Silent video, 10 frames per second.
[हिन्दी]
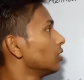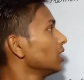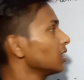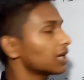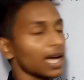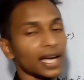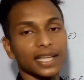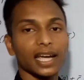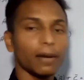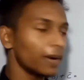क्यू टी क्या आ
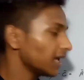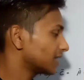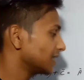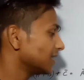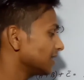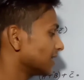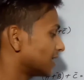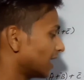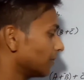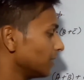जाएगा हमारा एक तरह से
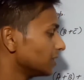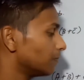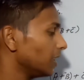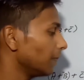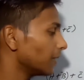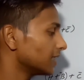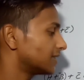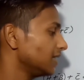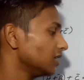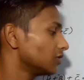रिजल्टेंट मीन्स बी
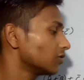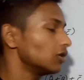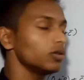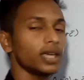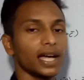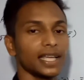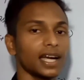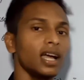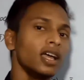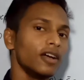प्लस सी इज इक्वल टू क्या आ
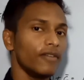जाएगा